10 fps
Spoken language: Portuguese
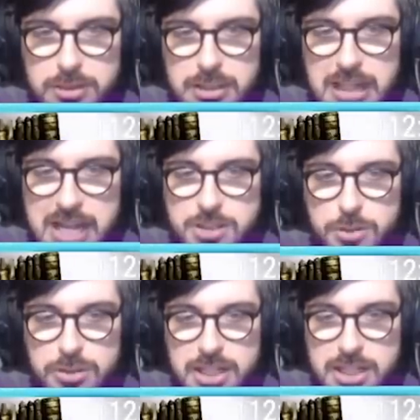
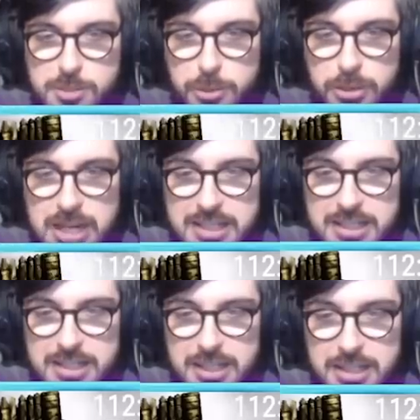Clássico, três
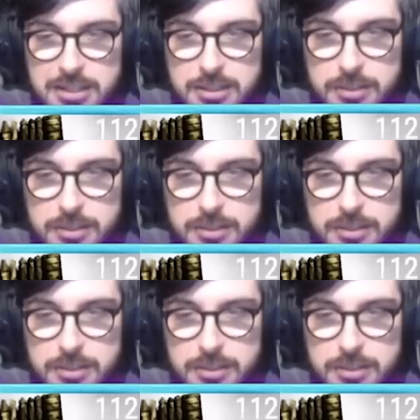porrada nele.